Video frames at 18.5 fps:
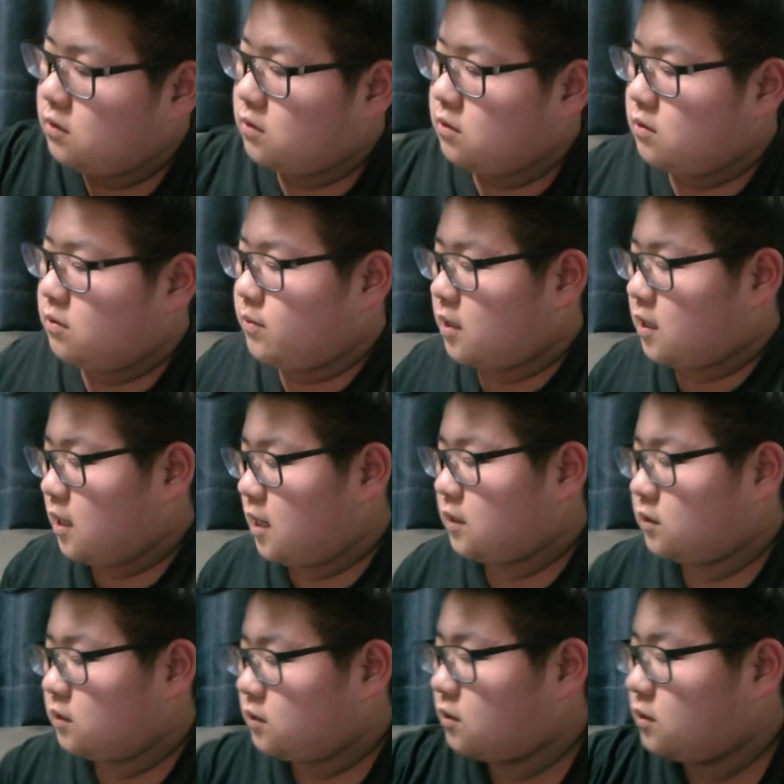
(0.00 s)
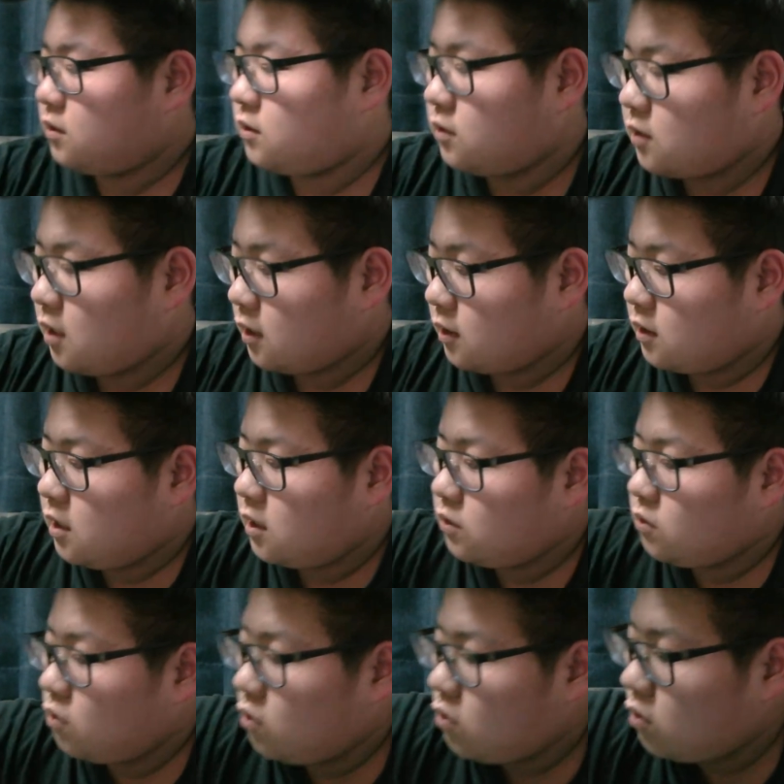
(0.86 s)
まあ、買ったけ
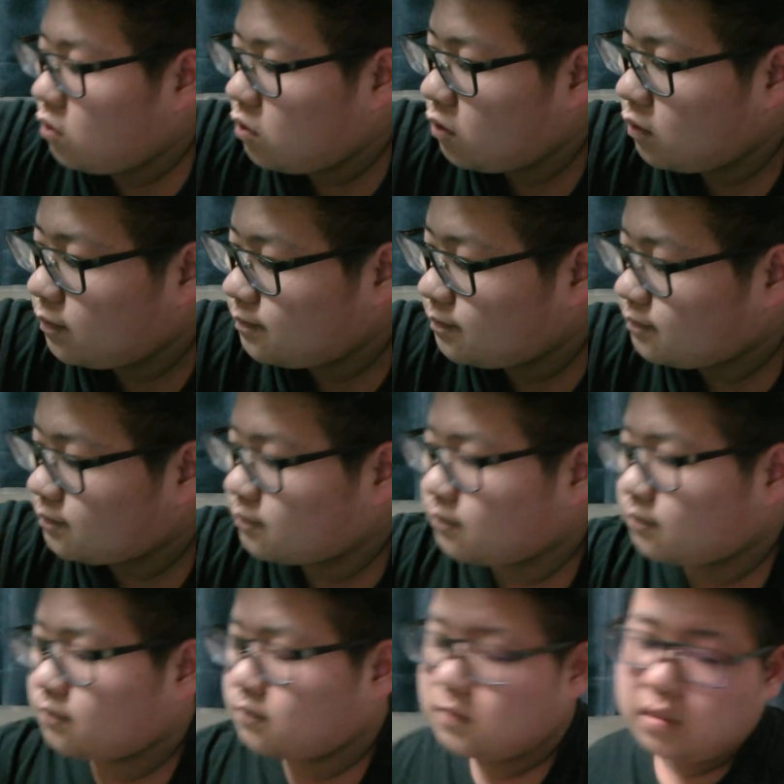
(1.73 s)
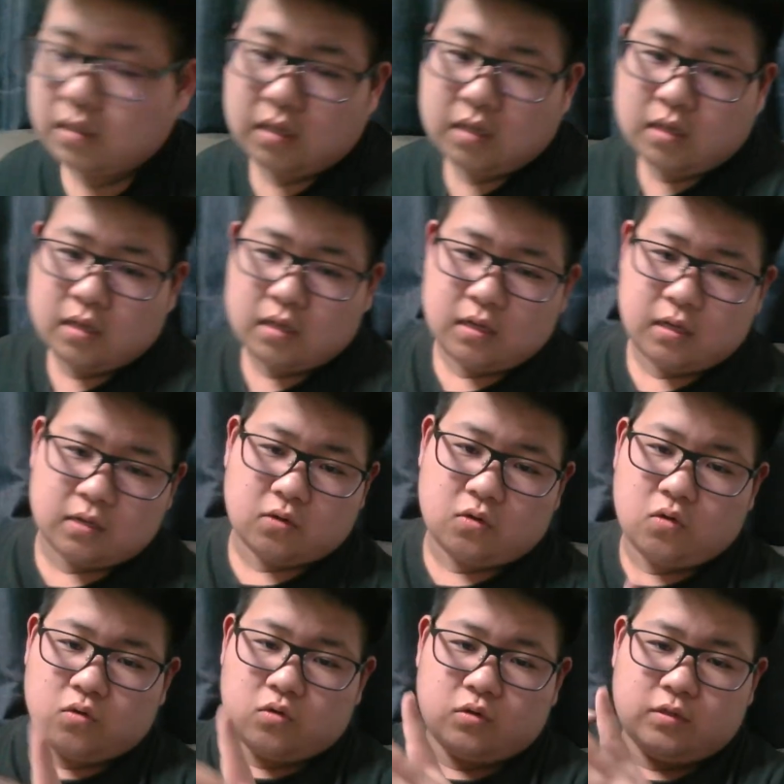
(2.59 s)
ど、
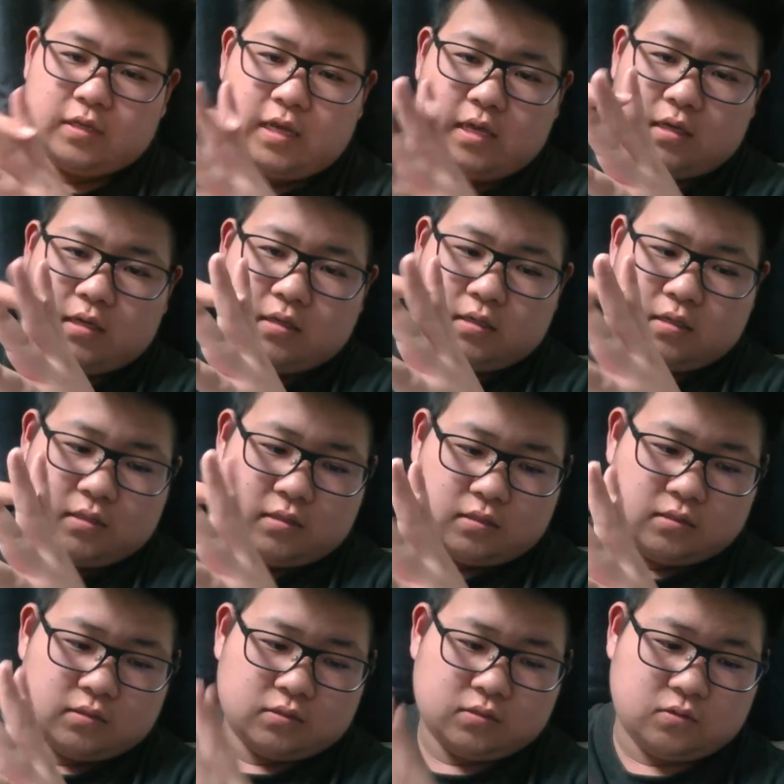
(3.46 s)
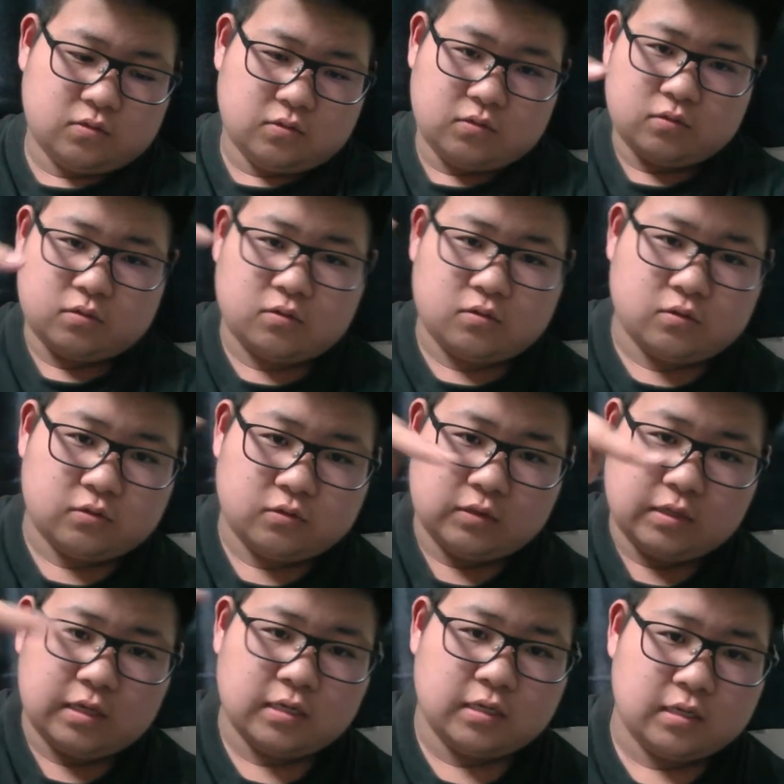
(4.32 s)
ここね、その、この
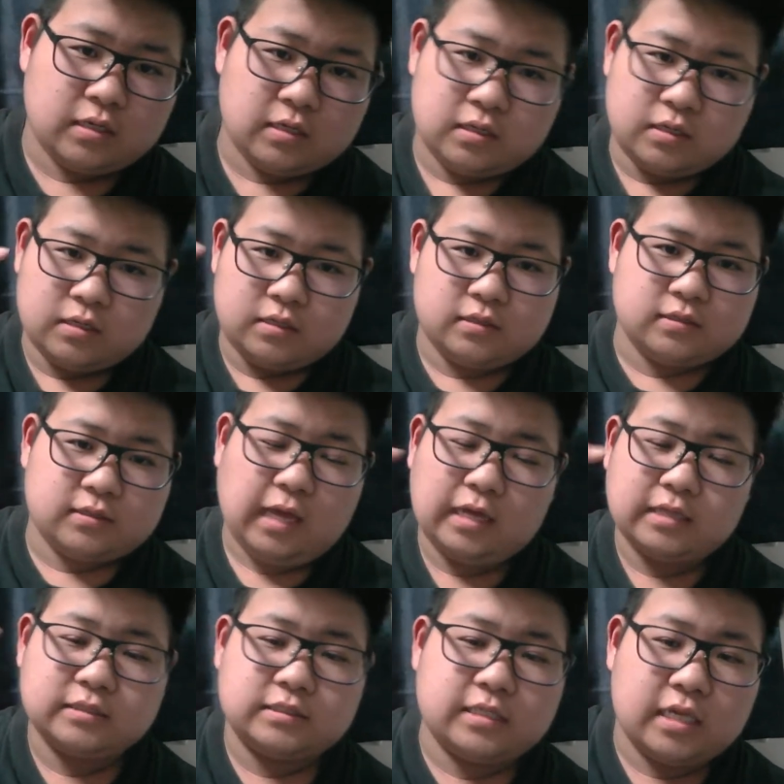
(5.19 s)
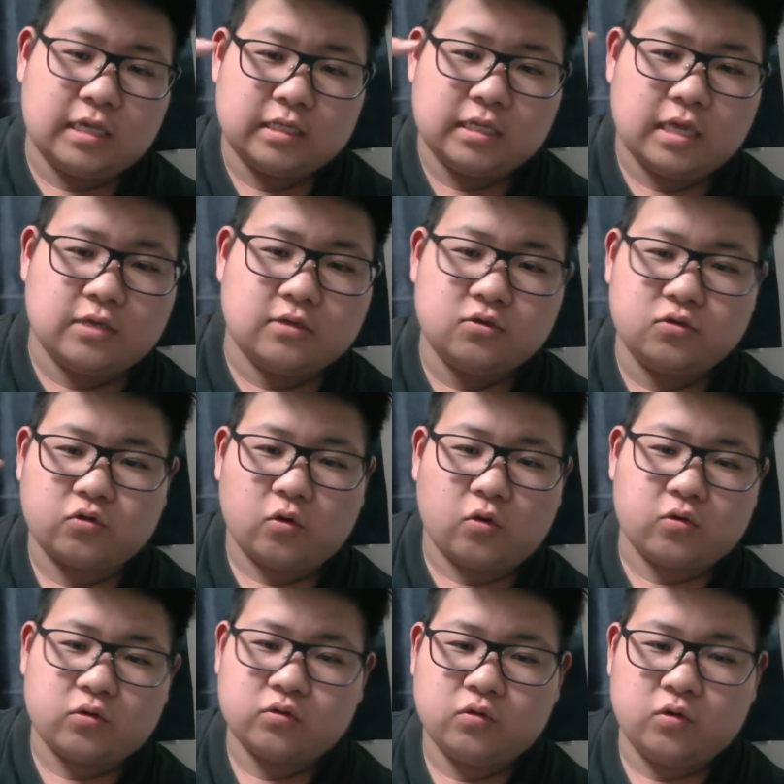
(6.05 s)
ね、男性でいうと
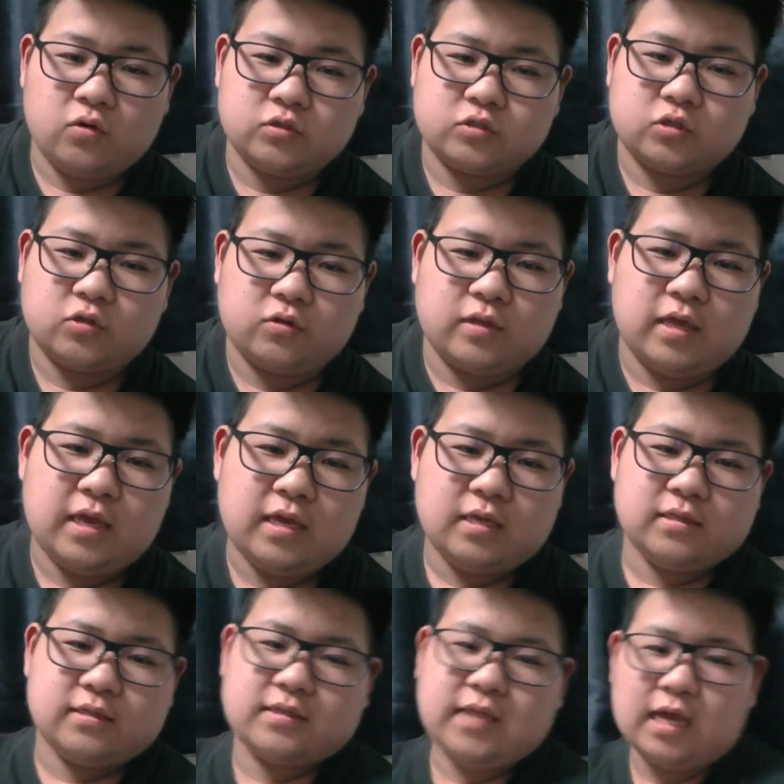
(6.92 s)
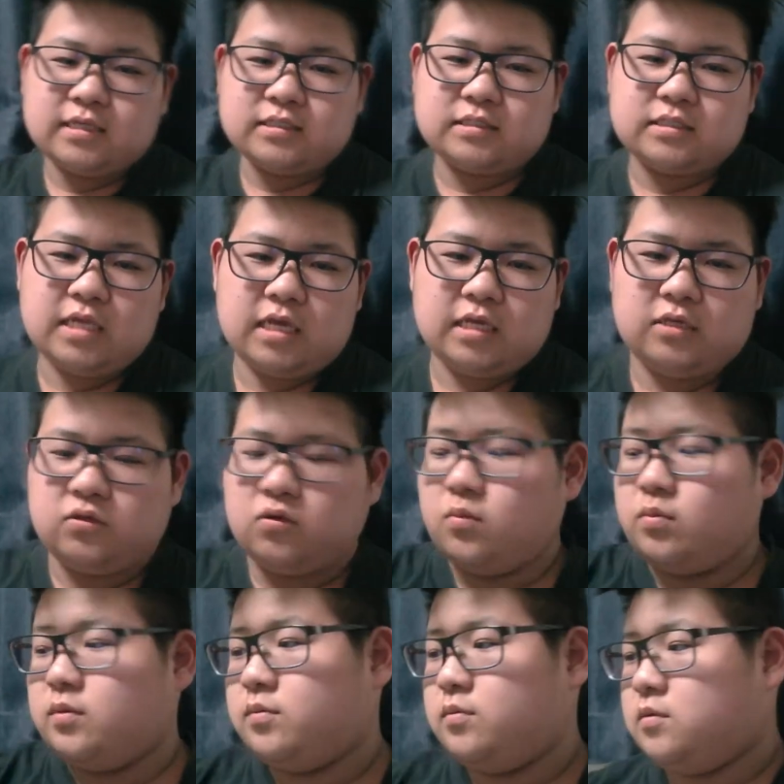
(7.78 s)
ころの、そのね、男性器の
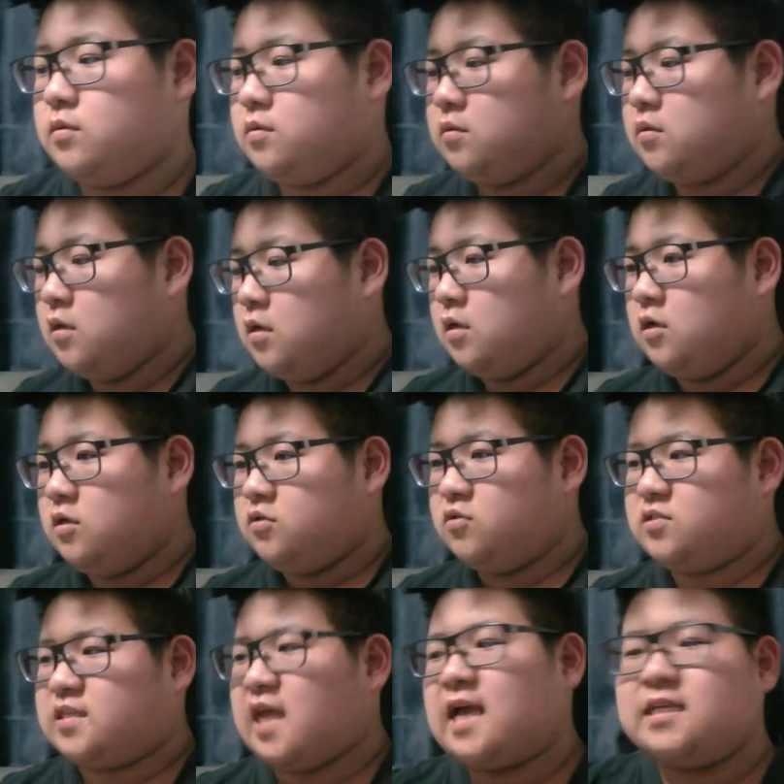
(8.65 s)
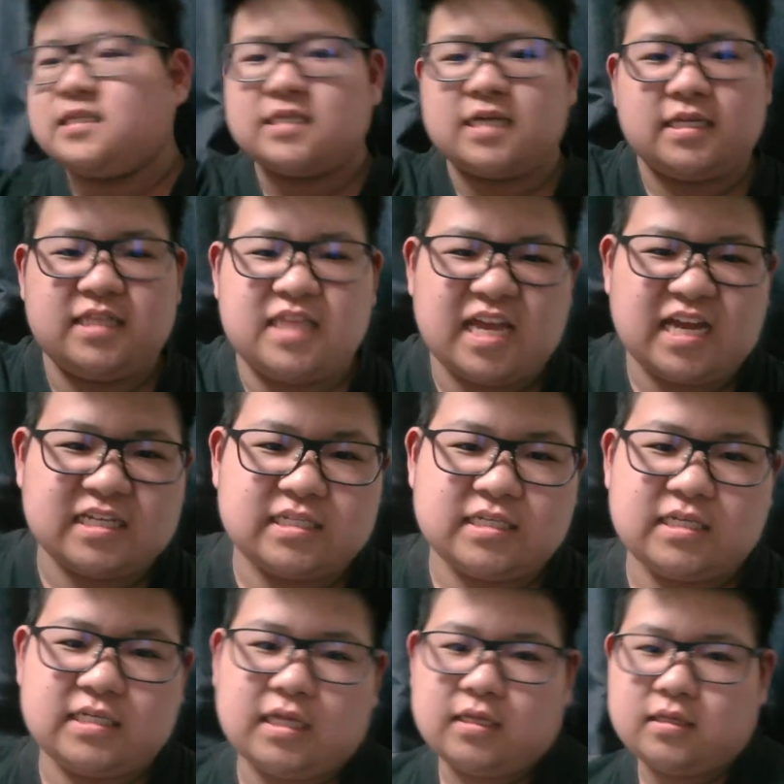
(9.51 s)
部分のサイズがでかす
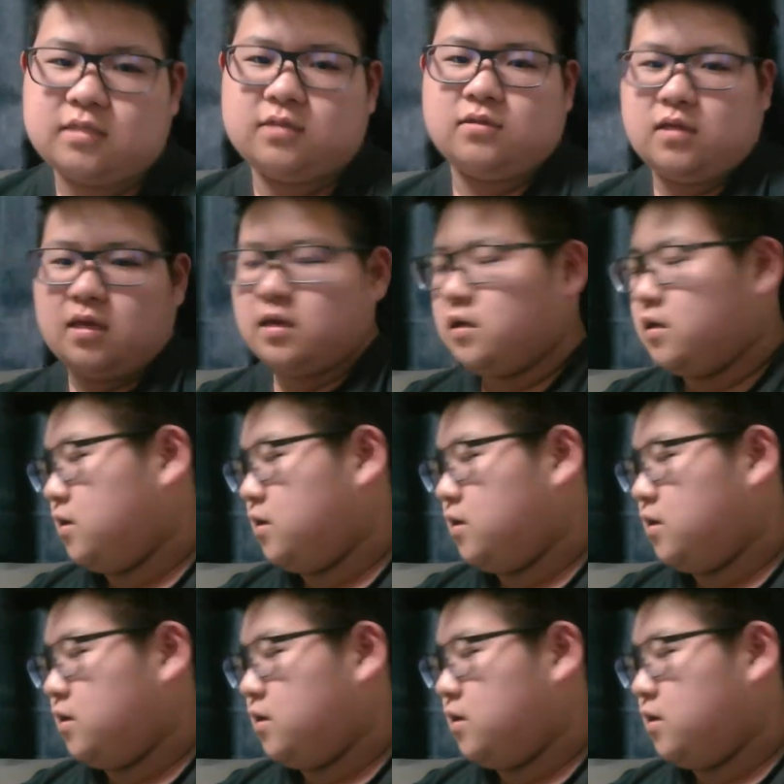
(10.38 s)
ぎたっていうね。